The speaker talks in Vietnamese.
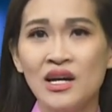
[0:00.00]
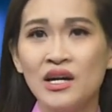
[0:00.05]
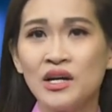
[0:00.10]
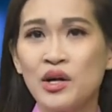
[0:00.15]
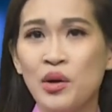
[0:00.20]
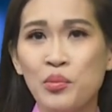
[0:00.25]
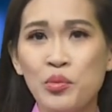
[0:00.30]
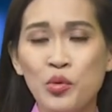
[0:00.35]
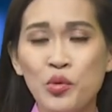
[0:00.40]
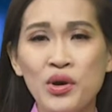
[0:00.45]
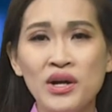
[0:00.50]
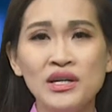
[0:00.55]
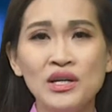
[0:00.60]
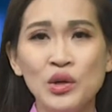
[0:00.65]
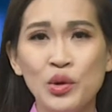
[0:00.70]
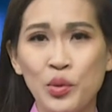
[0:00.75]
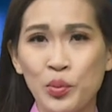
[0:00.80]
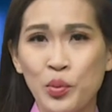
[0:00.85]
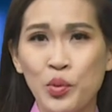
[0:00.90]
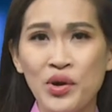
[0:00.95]
không quân,
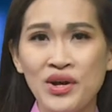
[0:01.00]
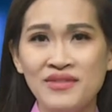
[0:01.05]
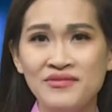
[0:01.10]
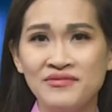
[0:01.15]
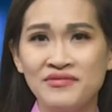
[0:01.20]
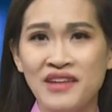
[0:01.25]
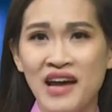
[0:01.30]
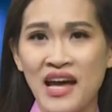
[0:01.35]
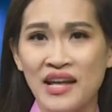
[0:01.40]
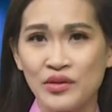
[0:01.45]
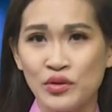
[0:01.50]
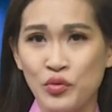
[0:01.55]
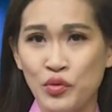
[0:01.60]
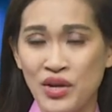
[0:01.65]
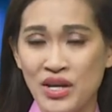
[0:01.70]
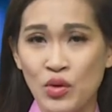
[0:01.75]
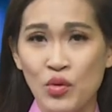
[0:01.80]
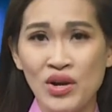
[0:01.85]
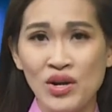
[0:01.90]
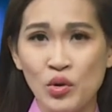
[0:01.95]
lục quân và thủy
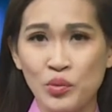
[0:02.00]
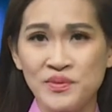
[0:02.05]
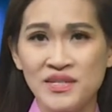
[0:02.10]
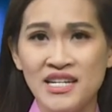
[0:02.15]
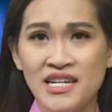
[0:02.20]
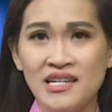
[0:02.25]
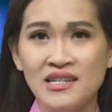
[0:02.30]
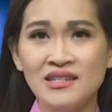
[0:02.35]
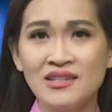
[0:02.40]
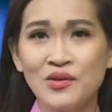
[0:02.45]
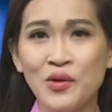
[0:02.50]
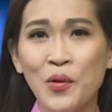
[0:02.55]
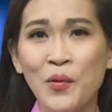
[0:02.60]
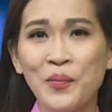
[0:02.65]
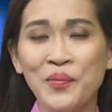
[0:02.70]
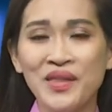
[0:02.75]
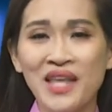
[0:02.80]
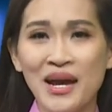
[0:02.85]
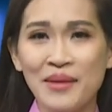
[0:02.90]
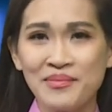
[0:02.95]
quân lục chiến
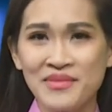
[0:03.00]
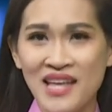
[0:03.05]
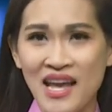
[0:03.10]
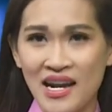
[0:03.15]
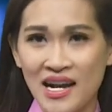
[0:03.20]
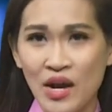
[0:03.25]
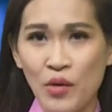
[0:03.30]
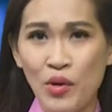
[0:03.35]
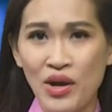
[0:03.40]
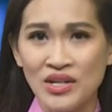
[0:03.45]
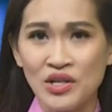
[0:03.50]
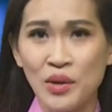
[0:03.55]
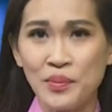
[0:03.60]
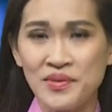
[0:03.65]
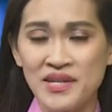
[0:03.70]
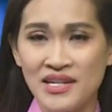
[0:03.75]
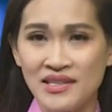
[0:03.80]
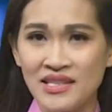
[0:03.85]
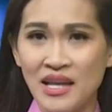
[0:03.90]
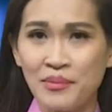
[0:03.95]
cũng tham gia các hoạt động
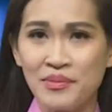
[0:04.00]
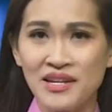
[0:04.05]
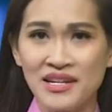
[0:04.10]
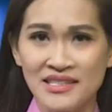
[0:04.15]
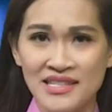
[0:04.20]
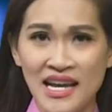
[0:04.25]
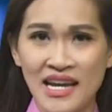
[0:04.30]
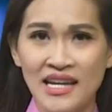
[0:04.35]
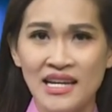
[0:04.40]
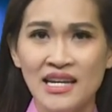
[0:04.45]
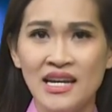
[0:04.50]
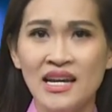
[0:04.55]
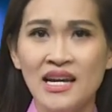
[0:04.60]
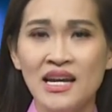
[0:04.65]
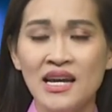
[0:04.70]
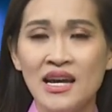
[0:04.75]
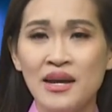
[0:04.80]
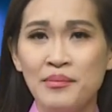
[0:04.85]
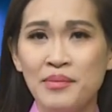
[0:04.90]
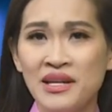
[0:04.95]
diễn tập lần này.
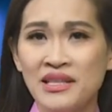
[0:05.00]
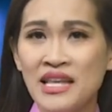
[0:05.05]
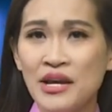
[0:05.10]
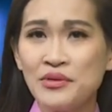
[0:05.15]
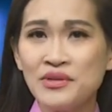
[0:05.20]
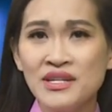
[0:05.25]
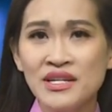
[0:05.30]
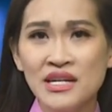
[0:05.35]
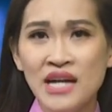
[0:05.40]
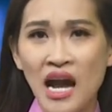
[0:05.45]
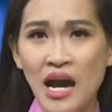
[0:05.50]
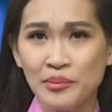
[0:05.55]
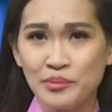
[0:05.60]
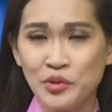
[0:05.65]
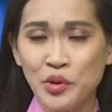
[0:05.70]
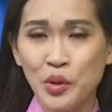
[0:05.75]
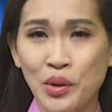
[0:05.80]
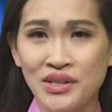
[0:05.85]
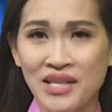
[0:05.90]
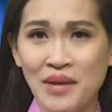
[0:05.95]
Mà theo như hạm
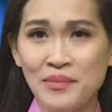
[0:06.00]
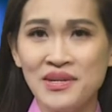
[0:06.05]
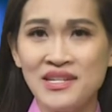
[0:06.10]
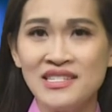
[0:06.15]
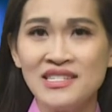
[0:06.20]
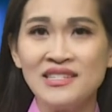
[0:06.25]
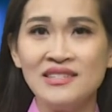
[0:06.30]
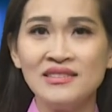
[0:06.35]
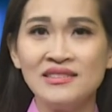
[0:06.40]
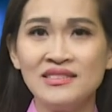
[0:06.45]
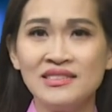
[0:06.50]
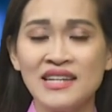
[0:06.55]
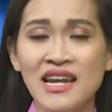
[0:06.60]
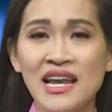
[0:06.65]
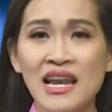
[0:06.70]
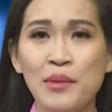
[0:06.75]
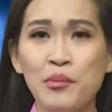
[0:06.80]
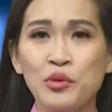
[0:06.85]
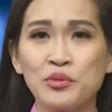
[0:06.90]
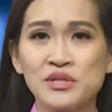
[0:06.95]
Thái Bình Dương, đây
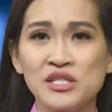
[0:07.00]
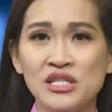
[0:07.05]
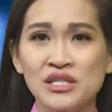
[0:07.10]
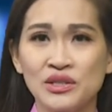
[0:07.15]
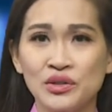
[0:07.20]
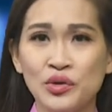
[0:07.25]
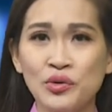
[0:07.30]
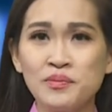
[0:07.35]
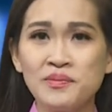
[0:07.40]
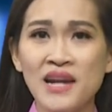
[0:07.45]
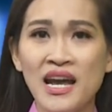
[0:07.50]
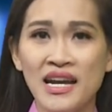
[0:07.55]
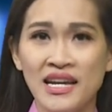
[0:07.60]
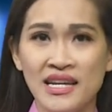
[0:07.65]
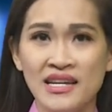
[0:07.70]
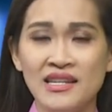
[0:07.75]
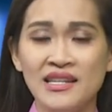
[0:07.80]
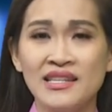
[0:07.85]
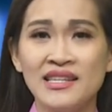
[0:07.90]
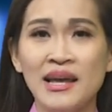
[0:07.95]
là một sự thúc
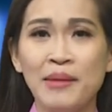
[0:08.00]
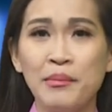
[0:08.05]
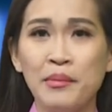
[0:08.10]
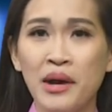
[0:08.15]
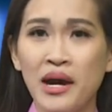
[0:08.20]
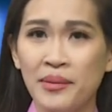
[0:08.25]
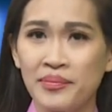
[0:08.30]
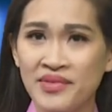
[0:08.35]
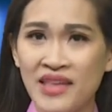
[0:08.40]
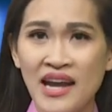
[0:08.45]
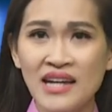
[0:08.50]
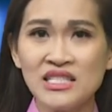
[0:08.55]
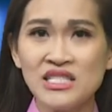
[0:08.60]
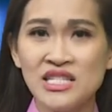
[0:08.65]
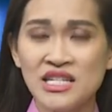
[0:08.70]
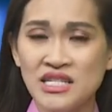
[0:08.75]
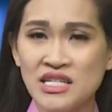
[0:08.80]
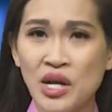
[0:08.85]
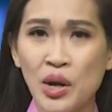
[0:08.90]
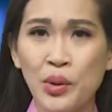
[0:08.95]
đẩy nhằm hợp tác
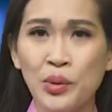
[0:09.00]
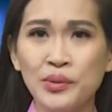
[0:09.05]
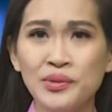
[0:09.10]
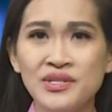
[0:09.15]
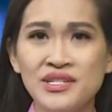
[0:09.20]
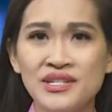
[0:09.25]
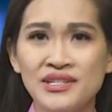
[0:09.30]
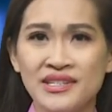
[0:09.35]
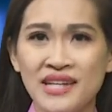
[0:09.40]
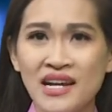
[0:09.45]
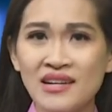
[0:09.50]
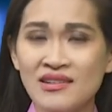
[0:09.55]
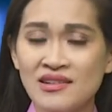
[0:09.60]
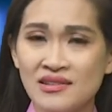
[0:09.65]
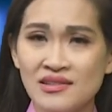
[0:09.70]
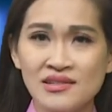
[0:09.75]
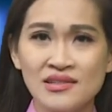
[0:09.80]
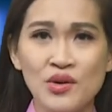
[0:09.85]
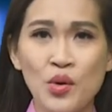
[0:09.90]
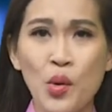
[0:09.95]
chiến đấu giữa các lực
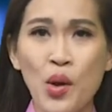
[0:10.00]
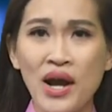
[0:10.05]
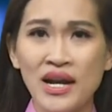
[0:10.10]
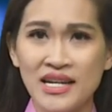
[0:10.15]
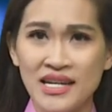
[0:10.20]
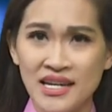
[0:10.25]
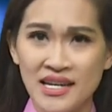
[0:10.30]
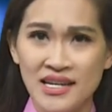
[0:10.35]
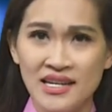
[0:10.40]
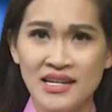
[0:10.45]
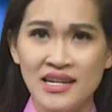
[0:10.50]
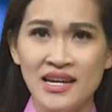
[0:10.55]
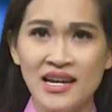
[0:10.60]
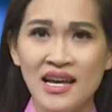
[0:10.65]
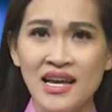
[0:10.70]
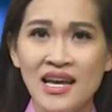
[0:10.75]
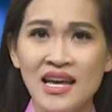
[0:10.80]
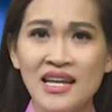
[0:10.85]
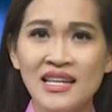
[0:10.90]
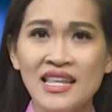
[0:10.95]
lượng Hoa Kỳ.
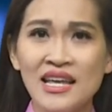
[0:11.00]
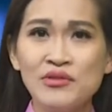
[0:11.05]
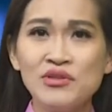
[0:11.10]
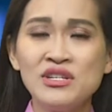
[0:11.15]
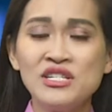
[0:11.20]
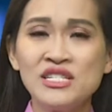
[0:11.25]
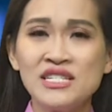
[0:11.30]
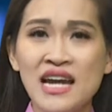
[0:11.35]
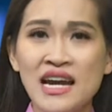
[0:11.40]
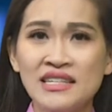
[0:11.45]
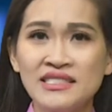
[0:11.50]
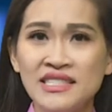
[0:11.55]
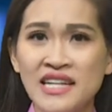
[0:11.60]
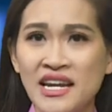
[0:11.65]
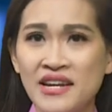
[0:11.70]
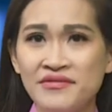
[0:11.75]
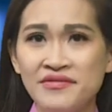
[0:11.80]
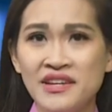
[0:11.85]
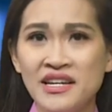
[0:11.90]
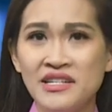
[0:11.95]
Theo như trang
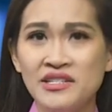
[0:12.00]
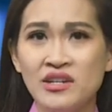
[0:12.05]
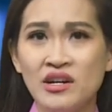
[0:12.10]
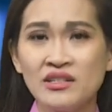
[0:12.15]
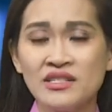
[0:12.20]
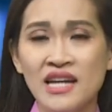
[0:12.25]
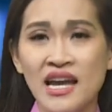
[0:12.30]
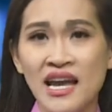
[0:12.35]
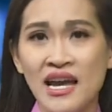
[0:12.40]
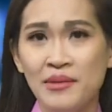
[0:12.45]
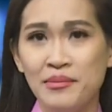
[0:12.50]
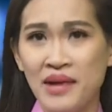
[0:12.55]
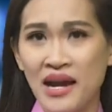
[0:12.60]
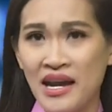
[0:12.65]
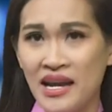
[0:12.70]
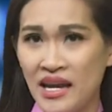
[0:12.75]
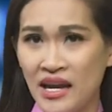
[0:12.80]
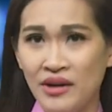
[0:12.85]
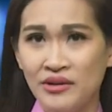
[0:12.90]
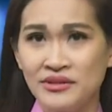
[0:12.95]

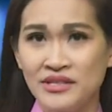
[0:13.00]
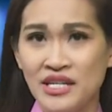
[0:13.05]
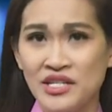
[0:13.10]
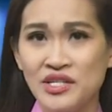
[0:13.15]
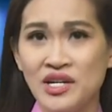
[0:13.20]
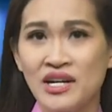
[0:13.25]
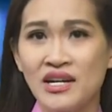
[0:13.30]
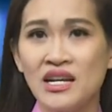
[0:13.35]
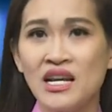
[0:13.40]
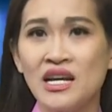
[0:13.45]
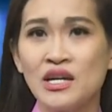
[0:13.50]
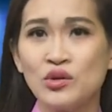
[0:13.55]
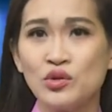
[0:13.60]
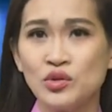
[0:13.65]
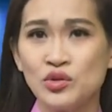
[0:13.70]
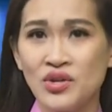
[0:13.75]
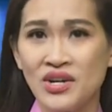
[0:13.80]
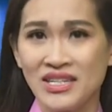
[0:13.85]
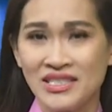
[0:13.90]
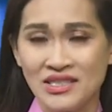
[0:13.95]
Navy.mil đã dẫn lời của
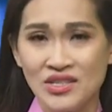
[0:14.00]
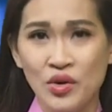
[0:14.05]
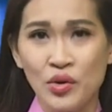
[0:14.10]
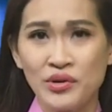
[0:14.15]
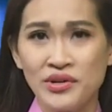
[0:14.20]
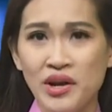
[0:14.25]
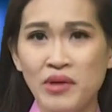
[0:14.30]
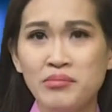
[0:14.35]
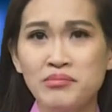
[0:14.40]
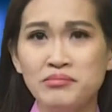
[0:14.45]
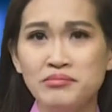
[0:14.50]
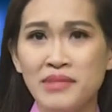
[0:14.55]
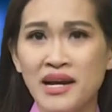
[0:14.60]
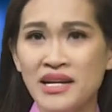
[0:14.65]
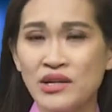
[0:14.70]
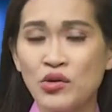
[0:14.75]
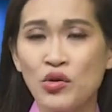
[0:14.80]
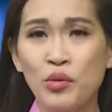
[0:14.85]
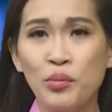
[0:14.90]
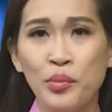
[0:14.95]
chuẩn đô đốc
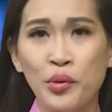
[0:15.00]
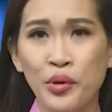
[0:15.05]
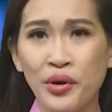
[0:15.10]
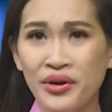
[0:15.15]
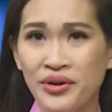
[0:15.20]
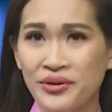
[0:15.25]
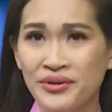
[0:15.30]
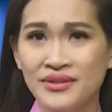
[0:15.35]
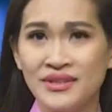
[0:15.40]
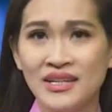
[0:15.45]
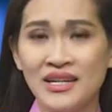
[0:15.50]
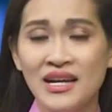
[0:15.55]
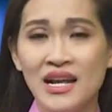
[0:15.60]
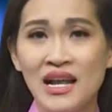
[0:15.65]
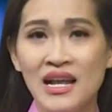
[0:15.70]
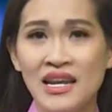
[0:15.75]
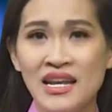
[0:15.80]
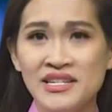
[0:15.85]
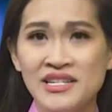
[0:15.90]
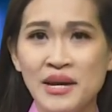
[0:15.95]
Michael Boyle
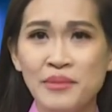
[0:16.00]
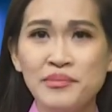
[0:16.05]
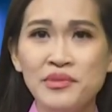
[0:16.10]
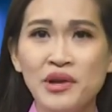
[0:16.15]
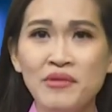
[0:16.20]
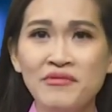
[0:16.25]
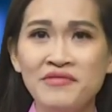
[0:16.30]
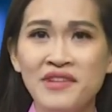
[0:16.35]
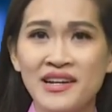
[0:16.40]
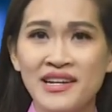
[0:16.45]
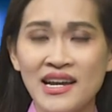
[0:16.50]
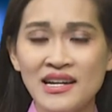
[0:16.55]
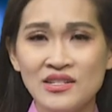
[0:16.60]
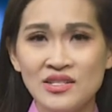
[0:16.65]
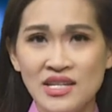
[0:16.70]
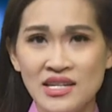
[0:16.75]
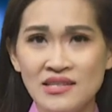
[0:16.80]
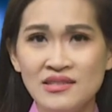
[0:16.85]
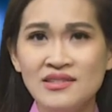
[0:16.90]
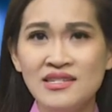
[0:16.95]
là giám đốc về các
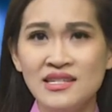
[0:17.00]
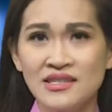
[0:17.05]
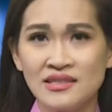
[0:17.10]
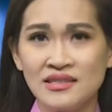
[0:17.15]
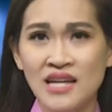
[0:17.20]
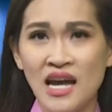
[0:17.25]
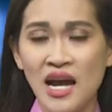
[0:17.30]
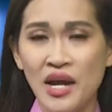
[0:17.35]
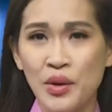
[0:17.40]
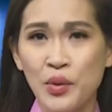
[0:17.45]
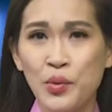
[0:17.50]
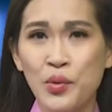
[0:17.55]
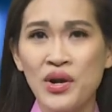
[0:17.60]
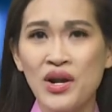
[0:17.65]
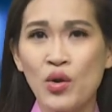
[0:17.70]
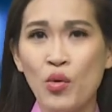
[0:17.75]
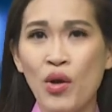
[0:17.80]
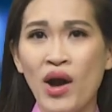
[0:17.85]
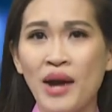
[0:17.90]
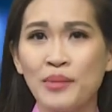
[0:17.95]
chiến dịch hải quân
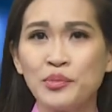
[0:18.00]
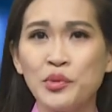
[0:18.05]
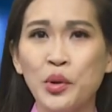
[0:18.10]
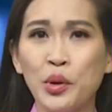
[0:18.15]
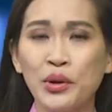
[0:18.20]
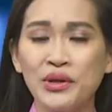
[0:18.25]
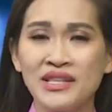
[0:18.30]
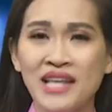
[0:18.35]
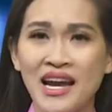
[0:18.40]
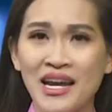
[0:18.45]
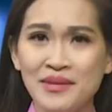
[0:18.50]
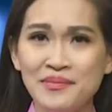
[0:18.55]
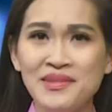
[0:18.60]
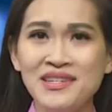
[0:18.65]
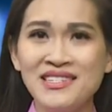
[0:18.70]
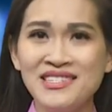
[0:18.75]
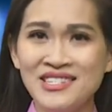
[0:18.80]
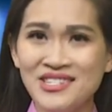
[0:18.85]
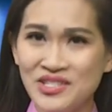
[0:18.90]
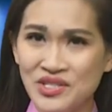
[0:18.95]
của hạm đội Thái
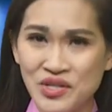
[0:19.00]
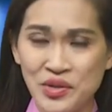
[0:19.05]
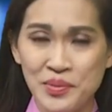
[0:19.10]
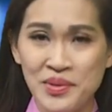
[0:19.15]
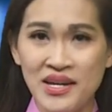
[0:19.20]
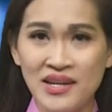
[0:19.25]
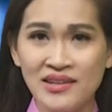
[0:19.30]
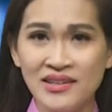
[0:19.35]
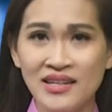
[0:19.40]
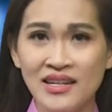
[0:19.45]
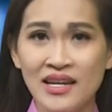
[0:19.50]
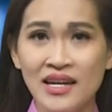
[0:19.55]
Bình Dương cho biết,